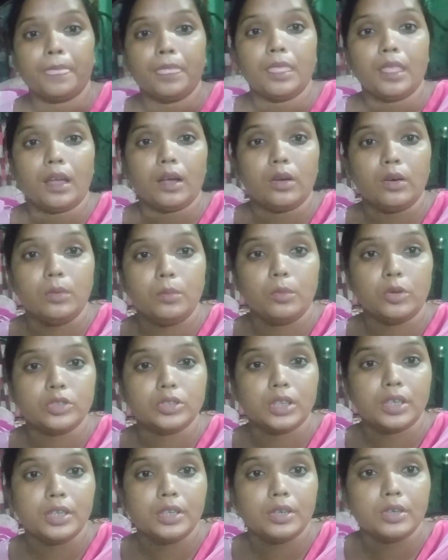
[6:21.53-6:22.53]
দেখো
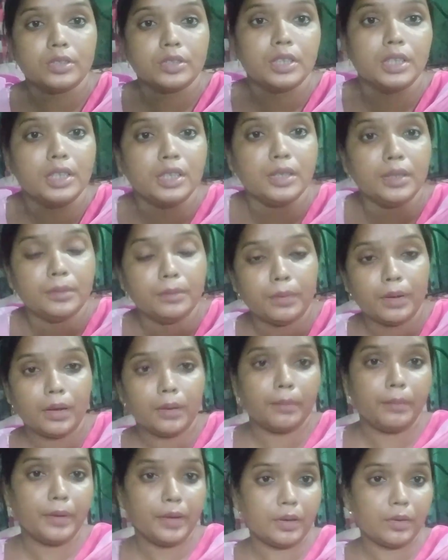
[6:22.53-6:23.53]
মশারি টশারি মানে
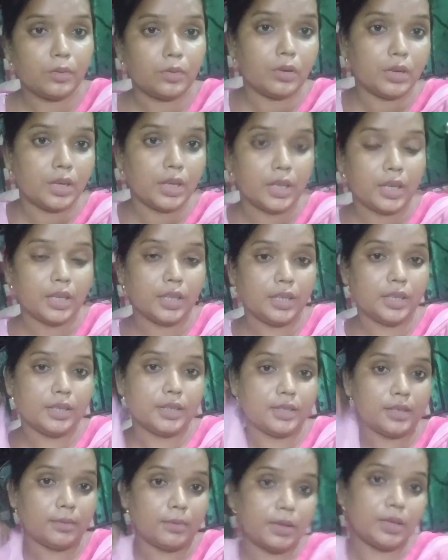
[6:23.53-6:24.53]
বের করে রেখে
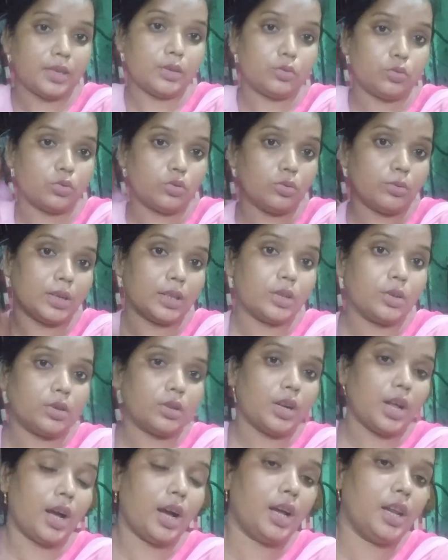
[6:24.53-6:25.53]
দিয়েছি এবার শুধুমাত্র
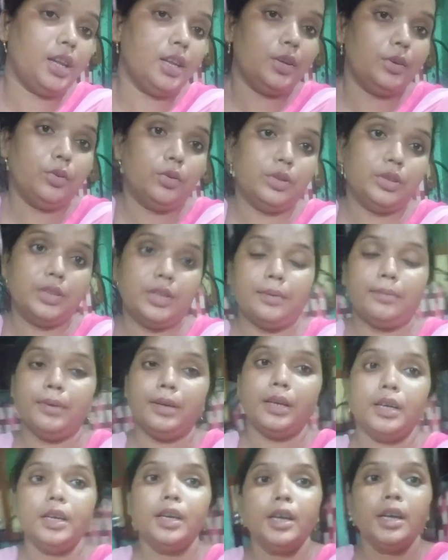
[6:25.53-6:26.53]
টাঙালে হয়ে যাবে
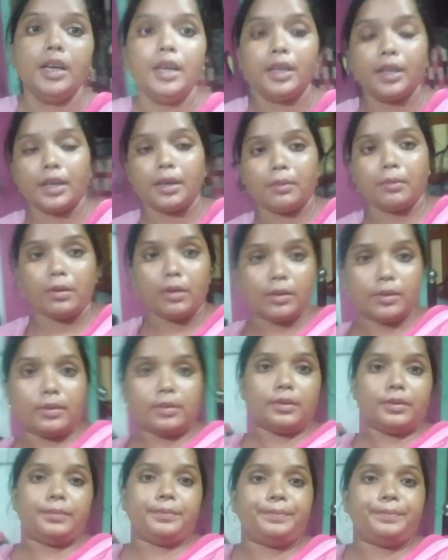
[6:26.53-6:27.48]
কি বলো তো